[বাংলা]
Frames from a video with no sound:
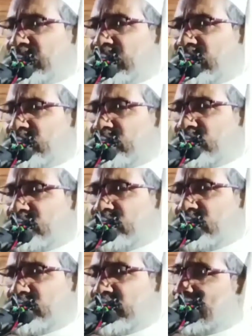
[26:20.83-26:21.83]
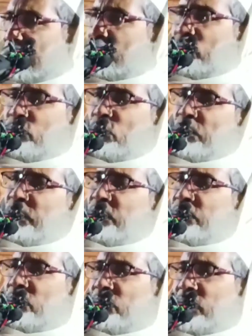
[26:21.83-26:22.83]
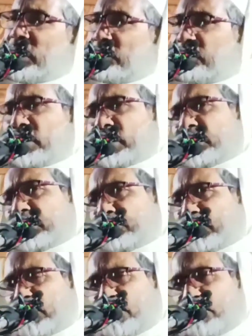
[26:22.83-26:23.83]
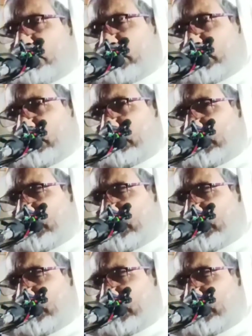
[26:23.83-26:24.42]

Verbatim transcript: লাগে না এইরকম অভিযোগ কাউরি কাছে ওরা জীবনে